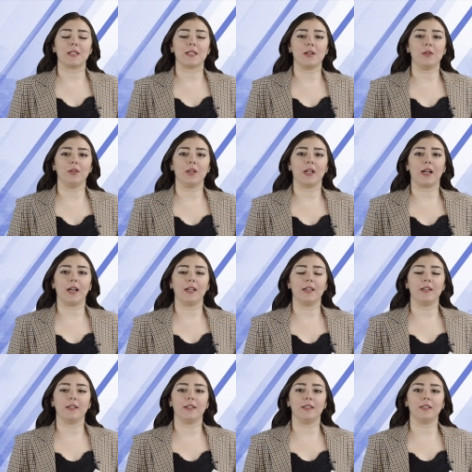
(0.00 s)
مساء
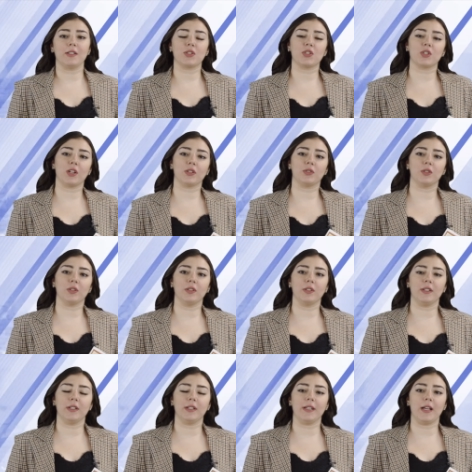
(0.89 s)
الخير نشرة
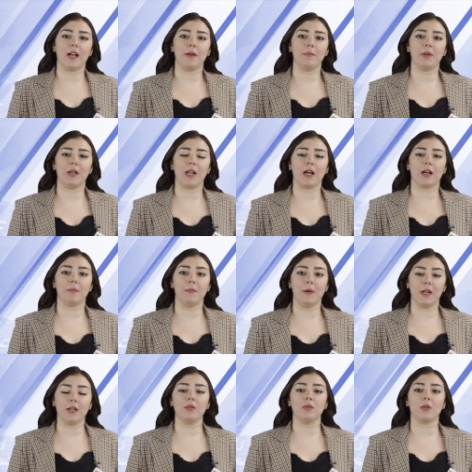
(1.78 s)
لأهم
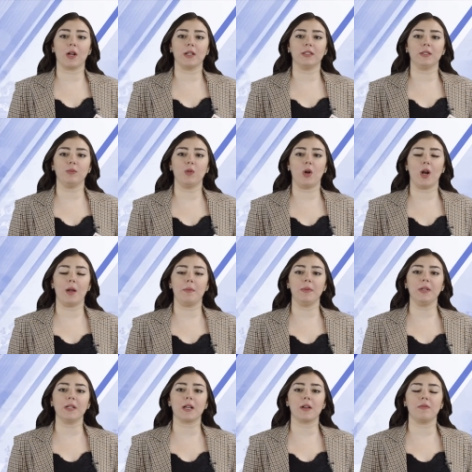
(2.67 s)
الأخبار نقدمها
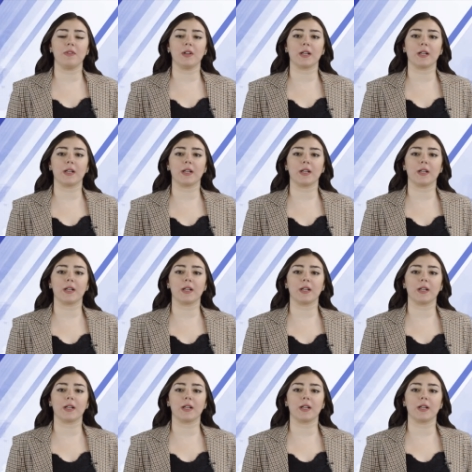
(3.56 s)
من